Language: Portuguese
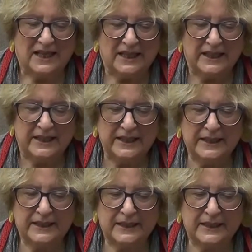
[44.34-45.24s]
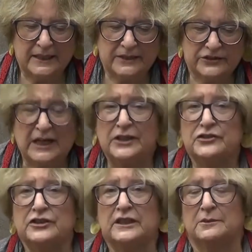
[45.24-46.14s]
E uh, já que
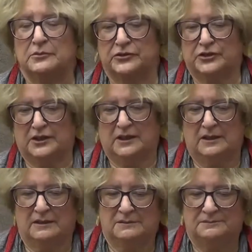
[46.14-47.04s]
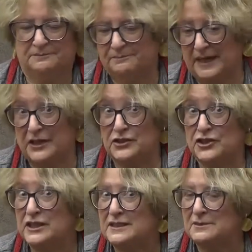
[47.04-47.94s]
estamos
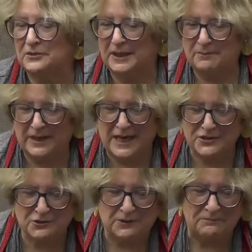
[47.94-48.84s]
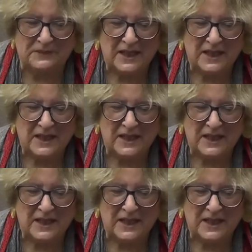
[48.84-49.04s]
pertíssimo da Páscoa,